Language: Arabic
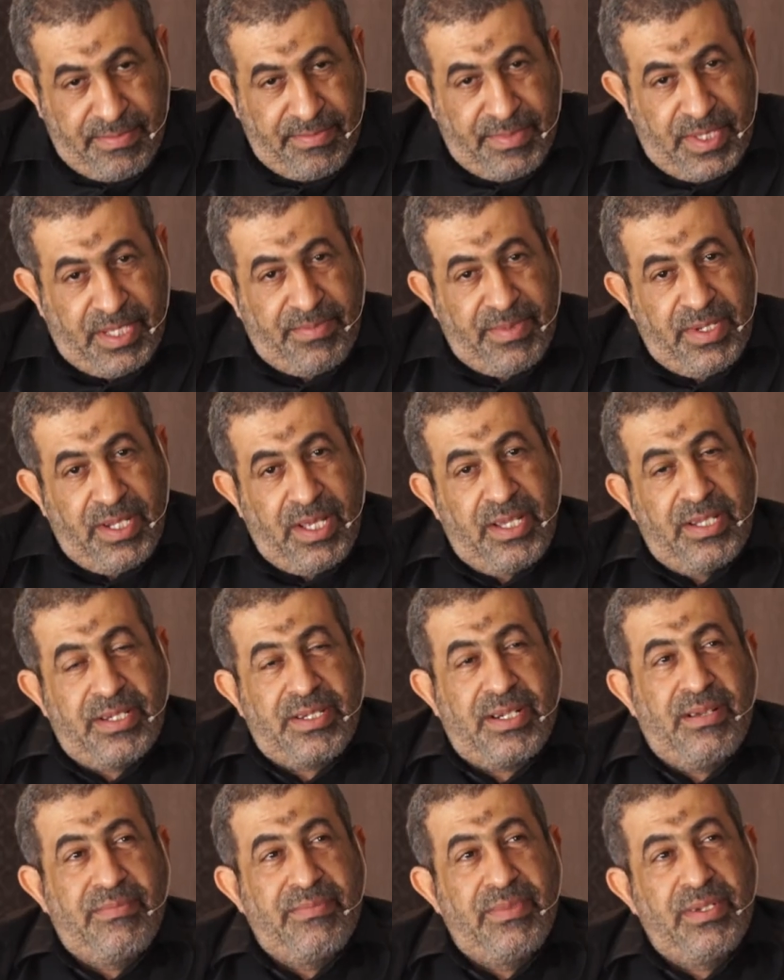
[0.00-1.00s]
بسم الله
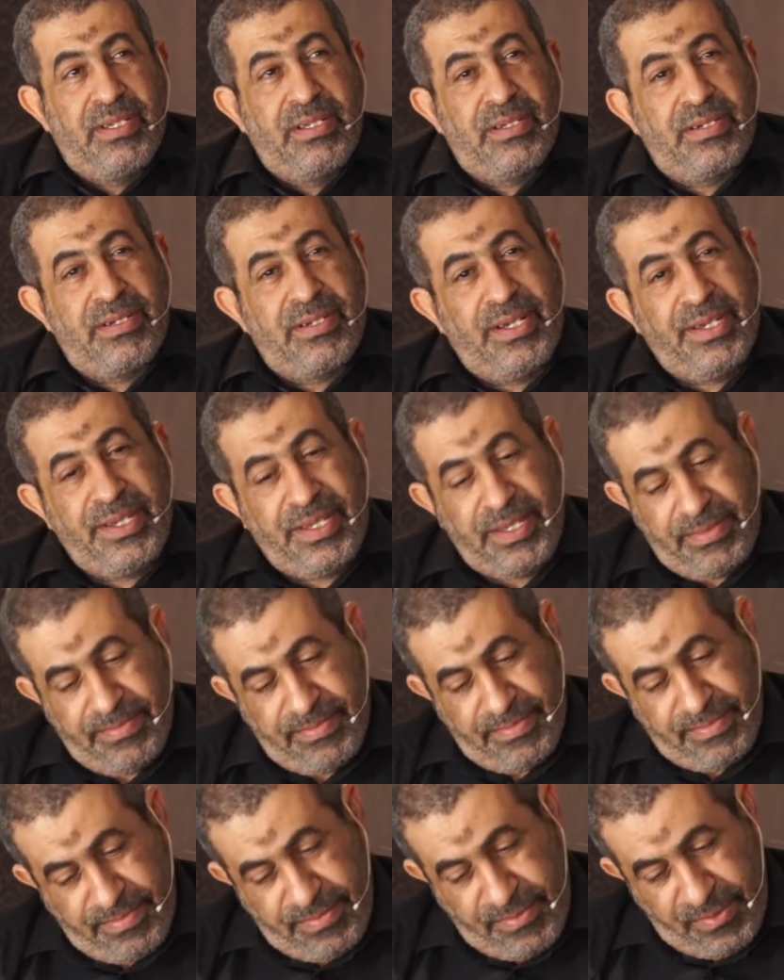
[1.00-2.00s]
الرحمن
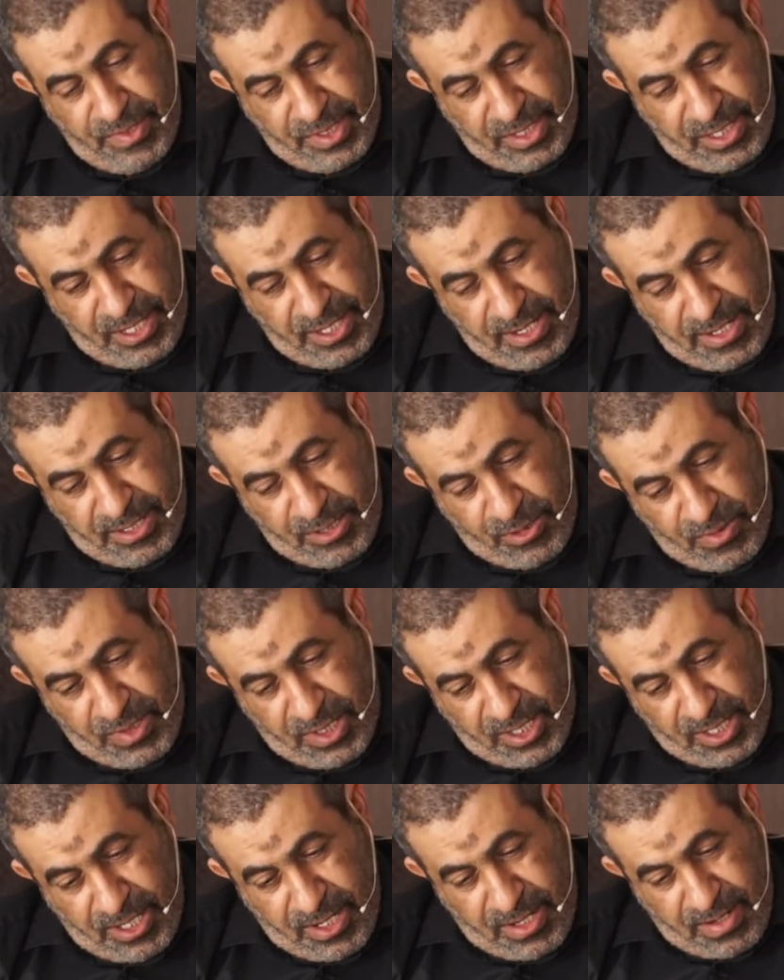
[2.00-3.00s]
الرحيم والصلاة
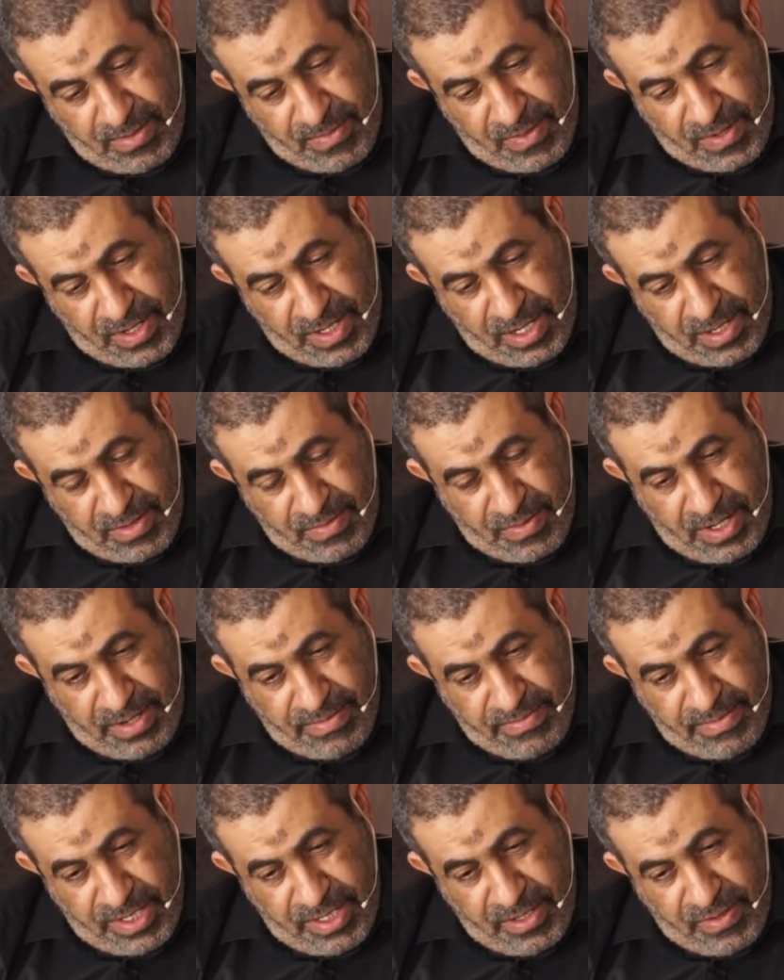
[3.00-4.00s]
والسلام على
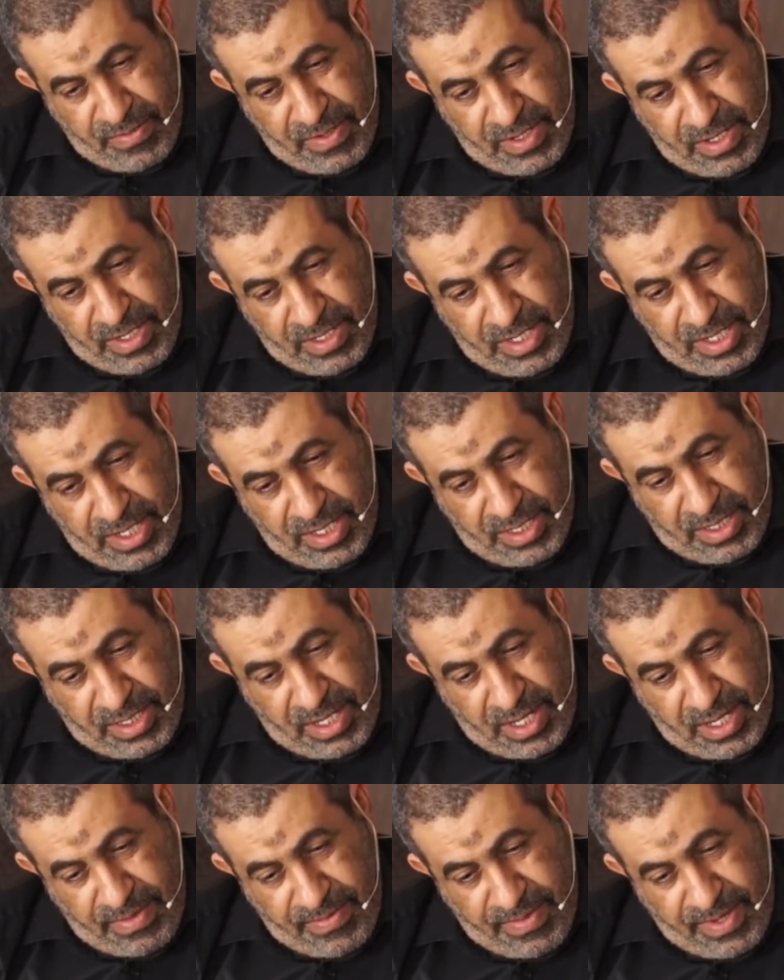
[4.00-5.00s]
محمد وآله
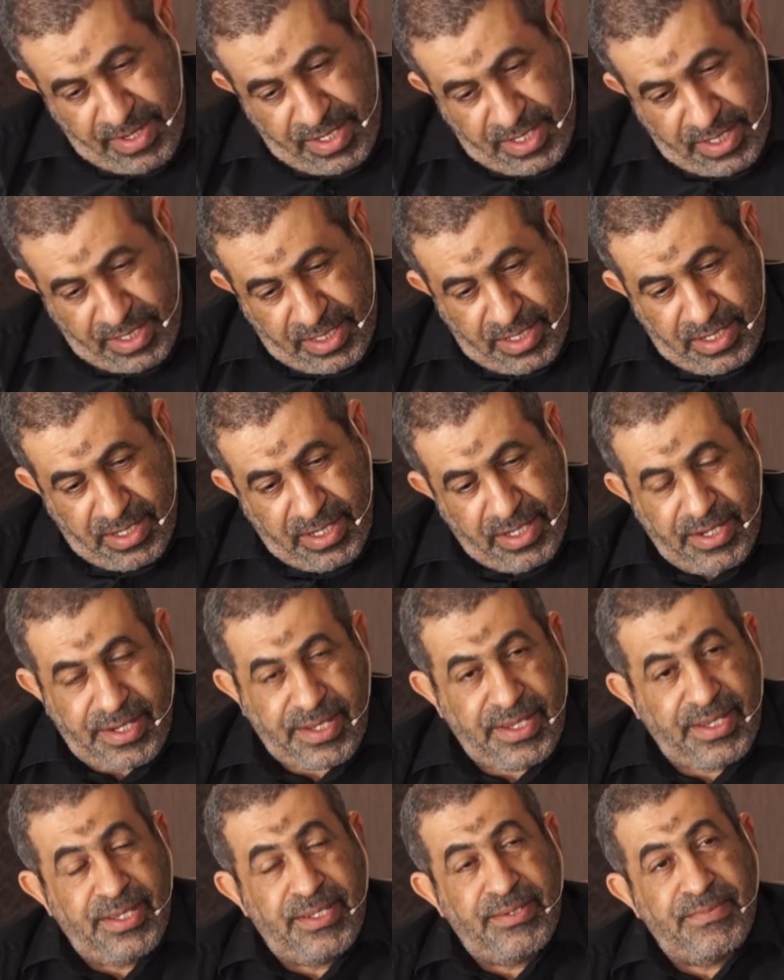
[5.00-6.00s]
الطيبين
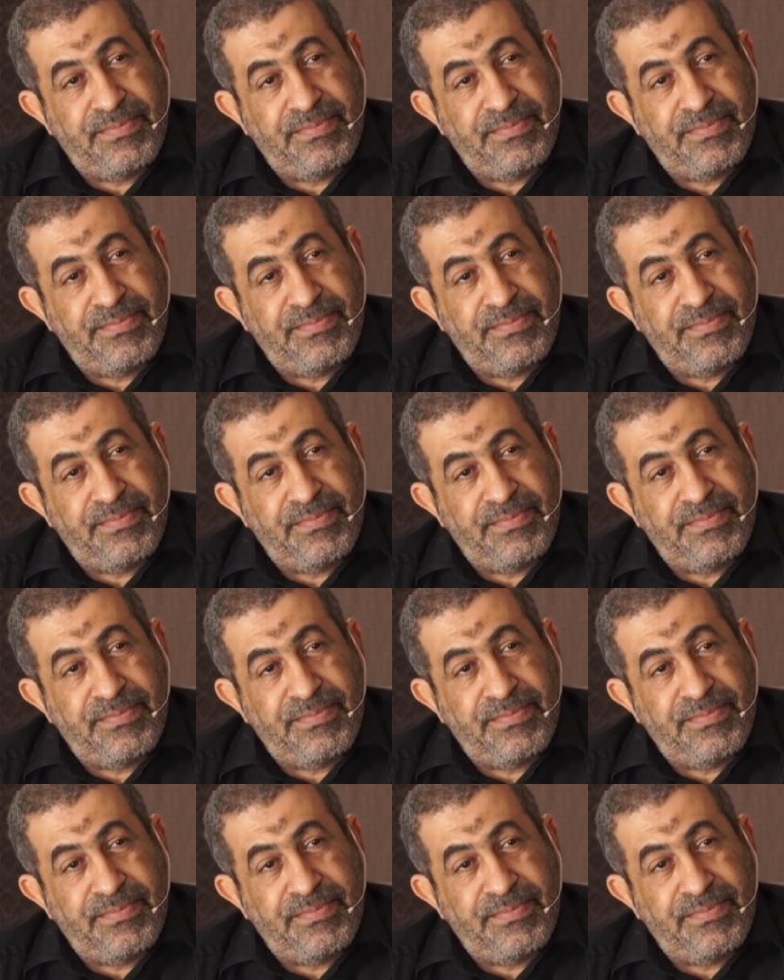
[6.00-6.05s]
الطاهرين